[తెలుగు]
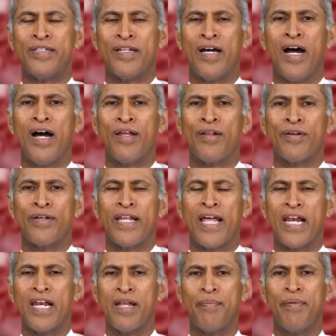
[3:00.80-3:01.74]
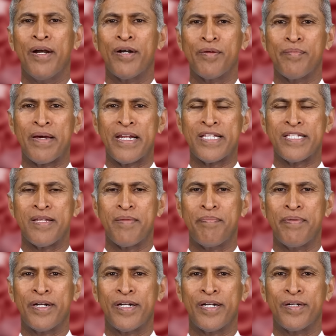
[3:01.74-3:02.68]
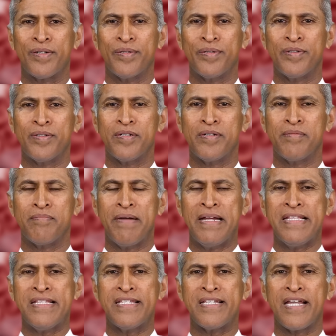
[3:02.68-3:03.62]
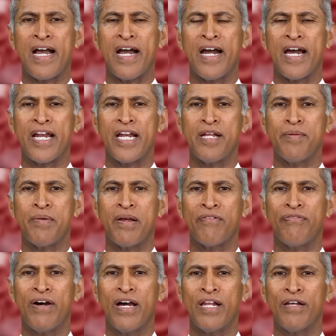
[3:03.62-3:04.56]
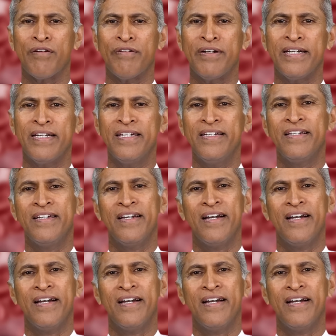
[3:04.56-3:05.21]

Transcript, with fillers: నాలుగు నెలల పాటు మనం చెప్పేటట్టు మంచి ఆహారాన్ని మళ్ళీ ఫాలో అవ్వండి